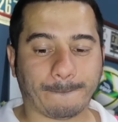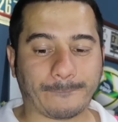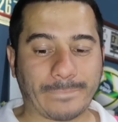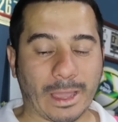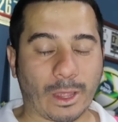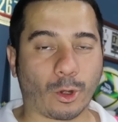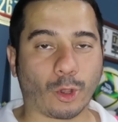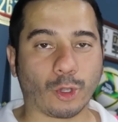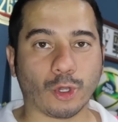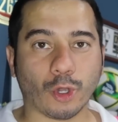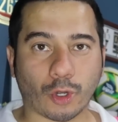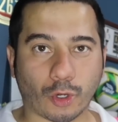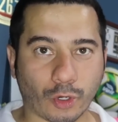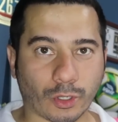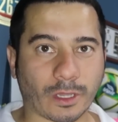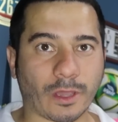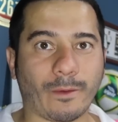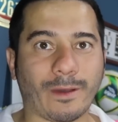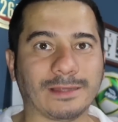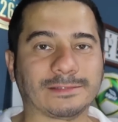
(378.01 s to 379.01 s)
pero yo creo
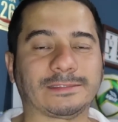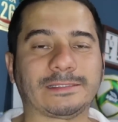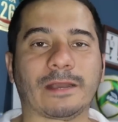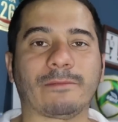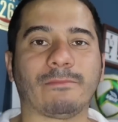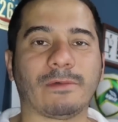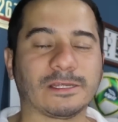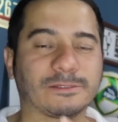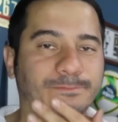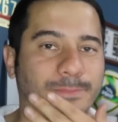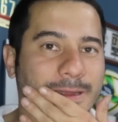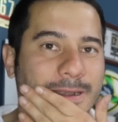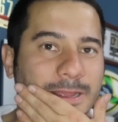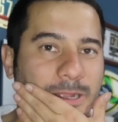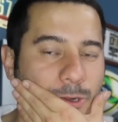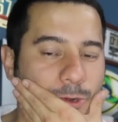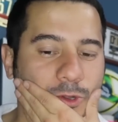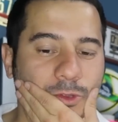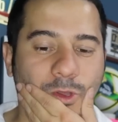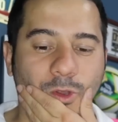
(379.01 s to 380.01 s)
que va a estar más
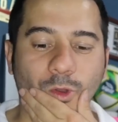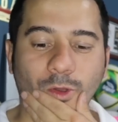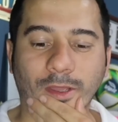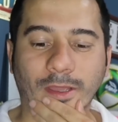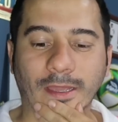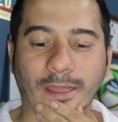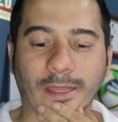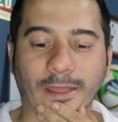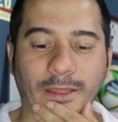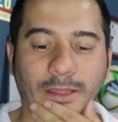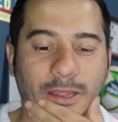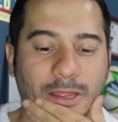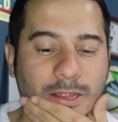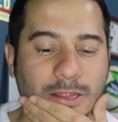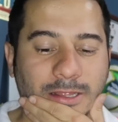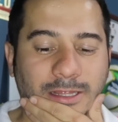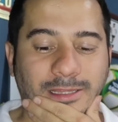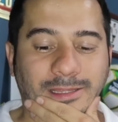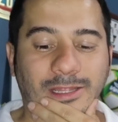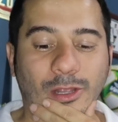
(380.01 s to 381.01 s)
parejo de lo que
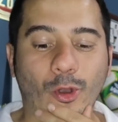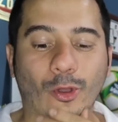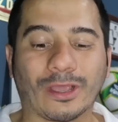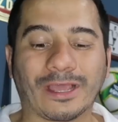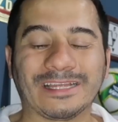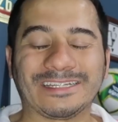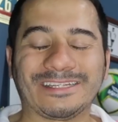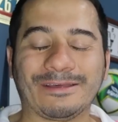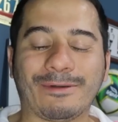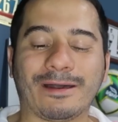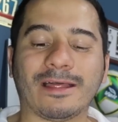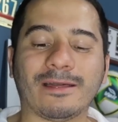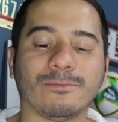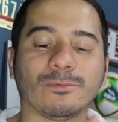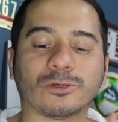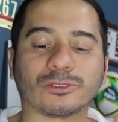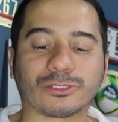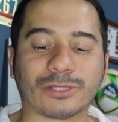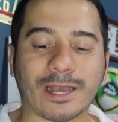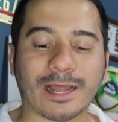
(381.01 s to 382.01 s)
de lo que se va a
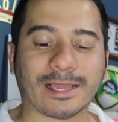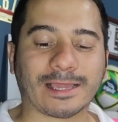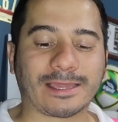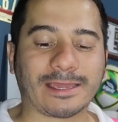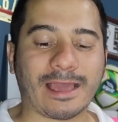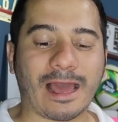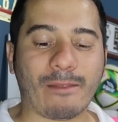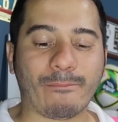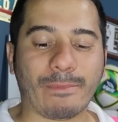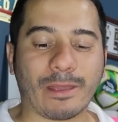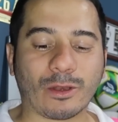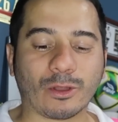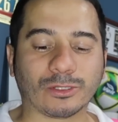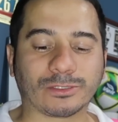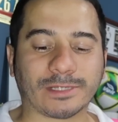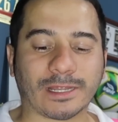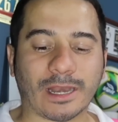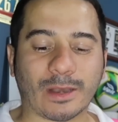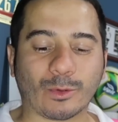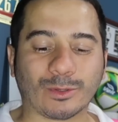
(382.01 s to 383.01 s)
demostrar aquí, al
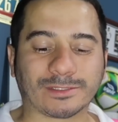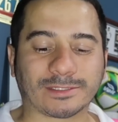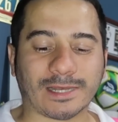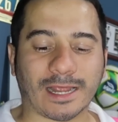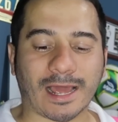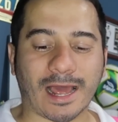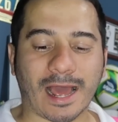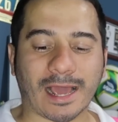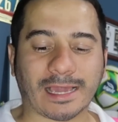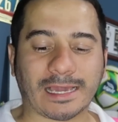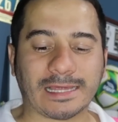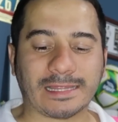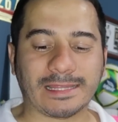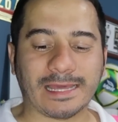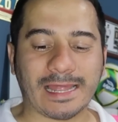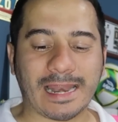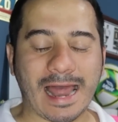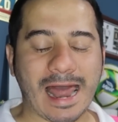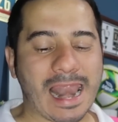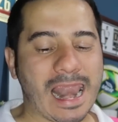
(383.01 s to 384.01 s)
menos en nuestra
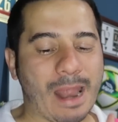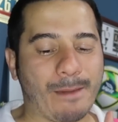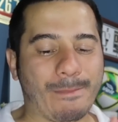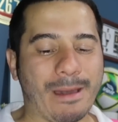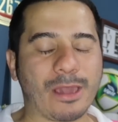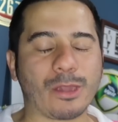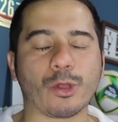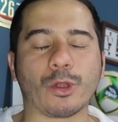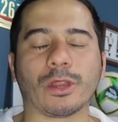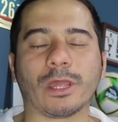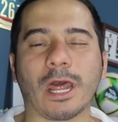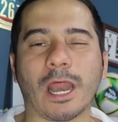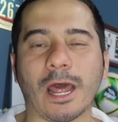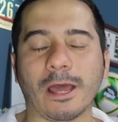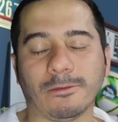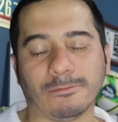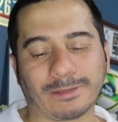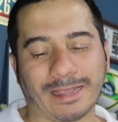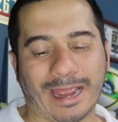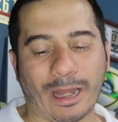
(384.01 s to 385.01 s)
quiniela, la
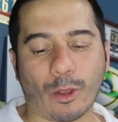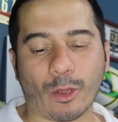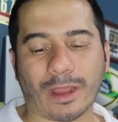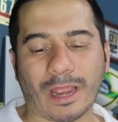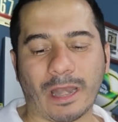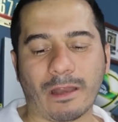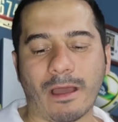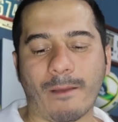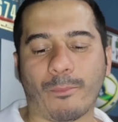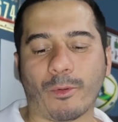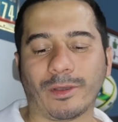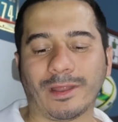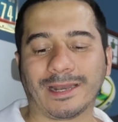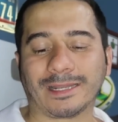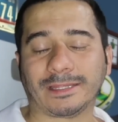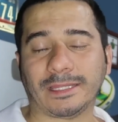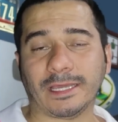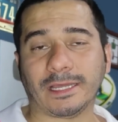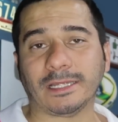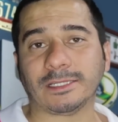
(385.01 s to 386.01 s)
mayoría creo que le va a
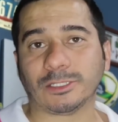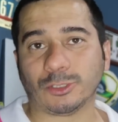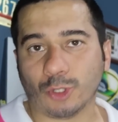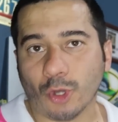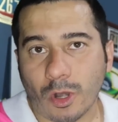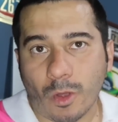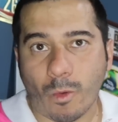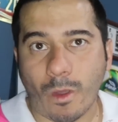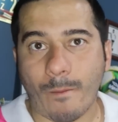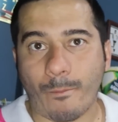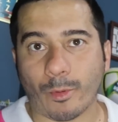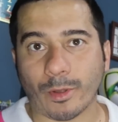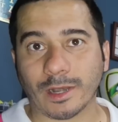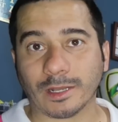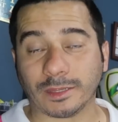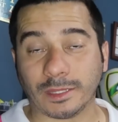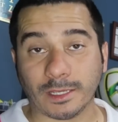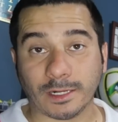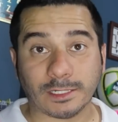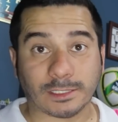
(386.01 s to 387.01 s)
poner Tigres. Yo le voy a
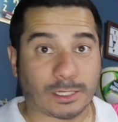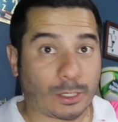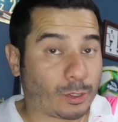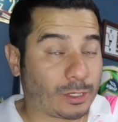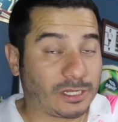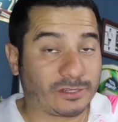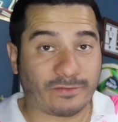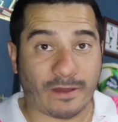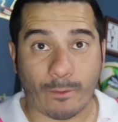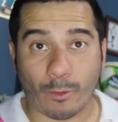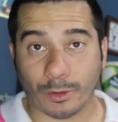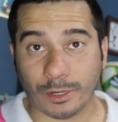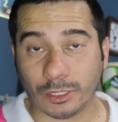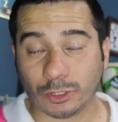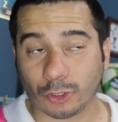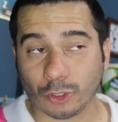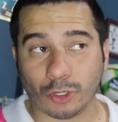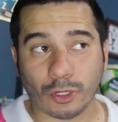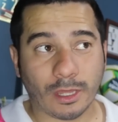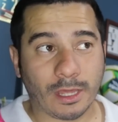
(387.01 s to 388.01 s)
poner Tigres, creo que es
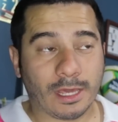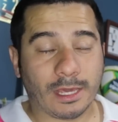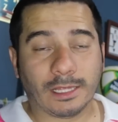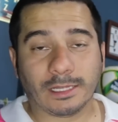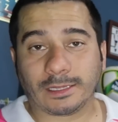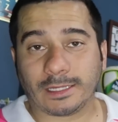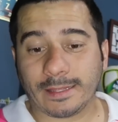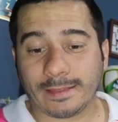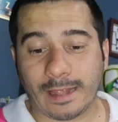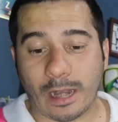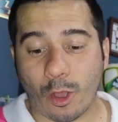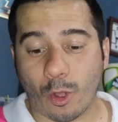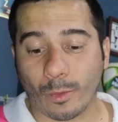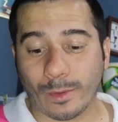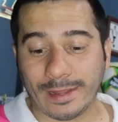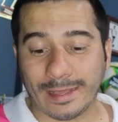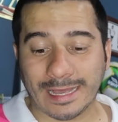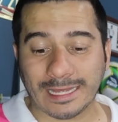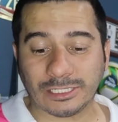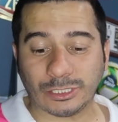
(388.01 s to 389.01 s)
favorito, tiene la
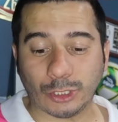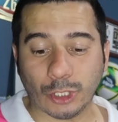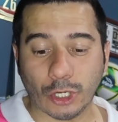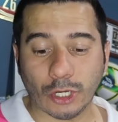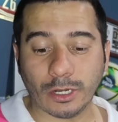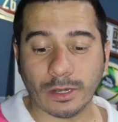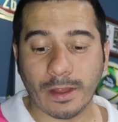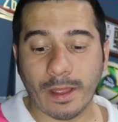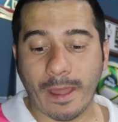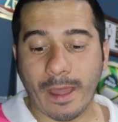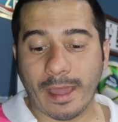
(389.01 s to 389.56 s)
obligación.